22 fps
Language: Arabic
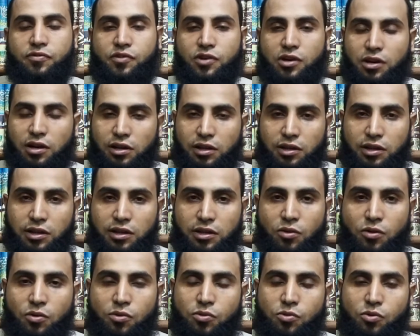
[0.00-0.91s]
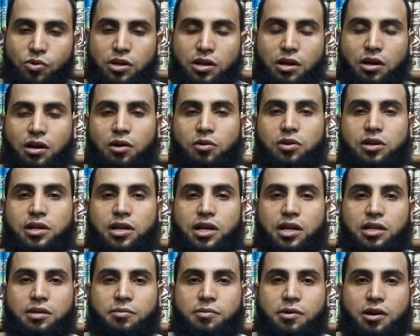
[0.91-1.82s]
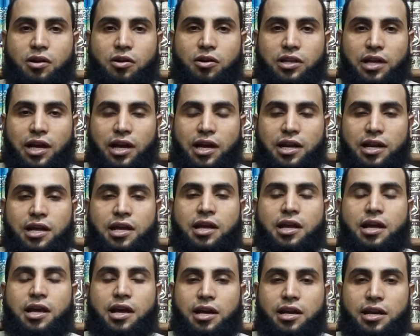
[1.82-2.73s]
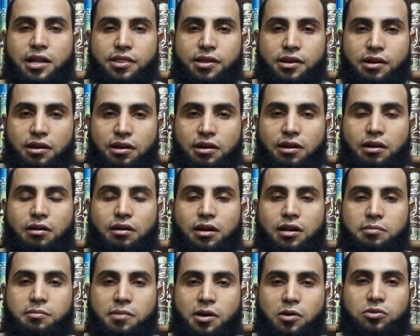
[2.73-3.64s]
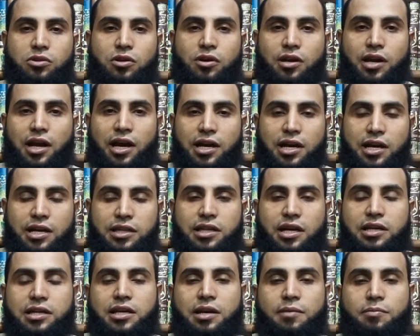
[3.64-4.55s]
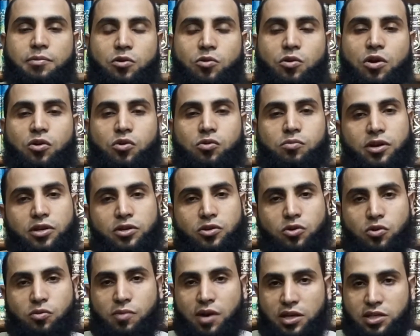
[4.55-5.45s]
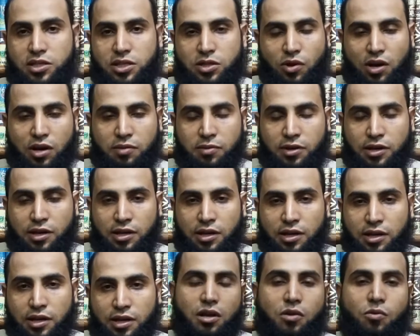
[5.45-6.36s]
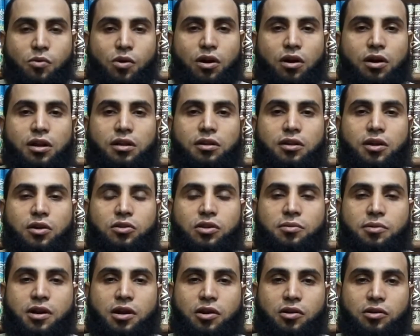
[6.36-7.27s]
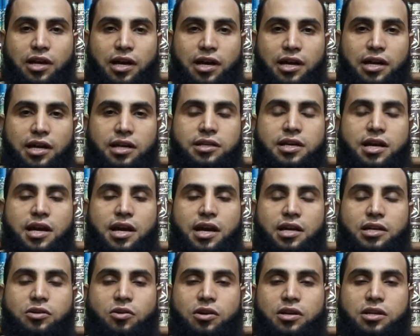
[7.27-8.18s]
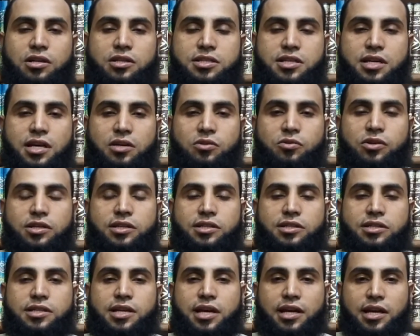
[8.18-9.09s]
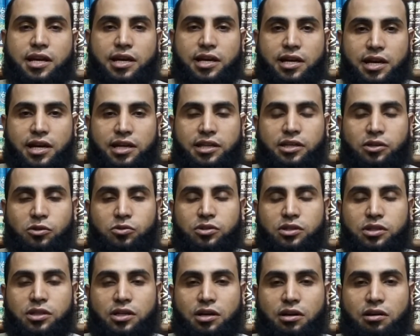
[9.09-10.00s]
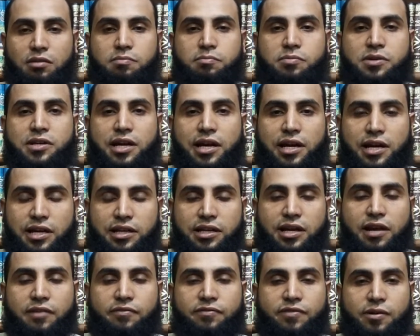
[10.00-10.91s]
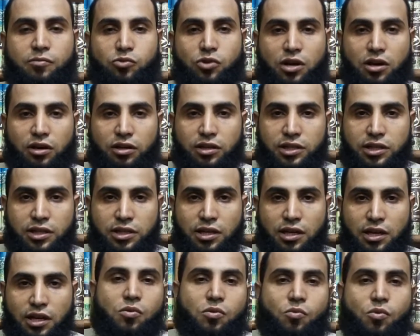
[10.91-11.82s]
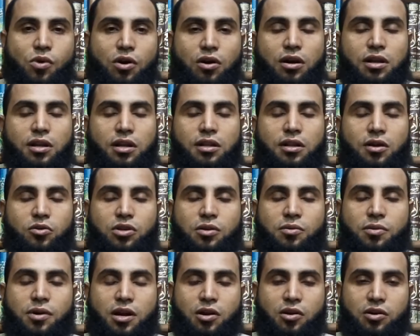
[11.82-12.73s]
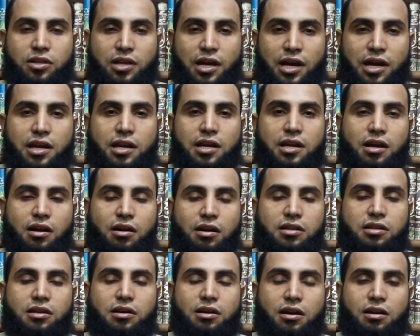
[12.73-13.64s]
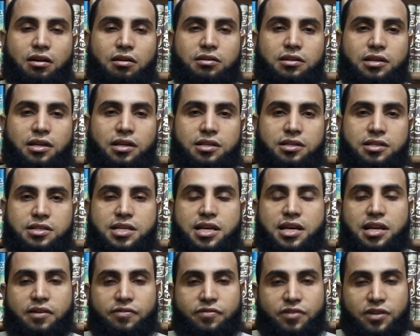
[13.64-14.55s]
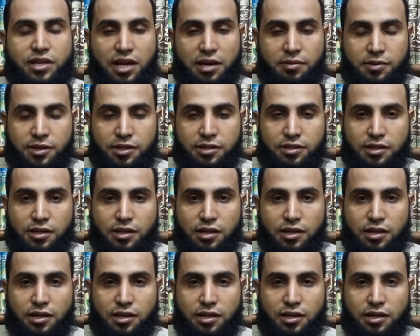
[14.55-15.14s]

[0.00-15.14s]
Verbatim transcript: في خلقه انظر إلى قول الله تبارك وتعالى الذي خلق الموت والحياة ليبلوكم أيكم أحسن عملا وقال الله تبارك وتعالى يا أيها الإنسان إنك كادح إلى ربك كدحا فملاقيه وقال الله تبارك وتعالى لقد خلقنا الإنسان في كبد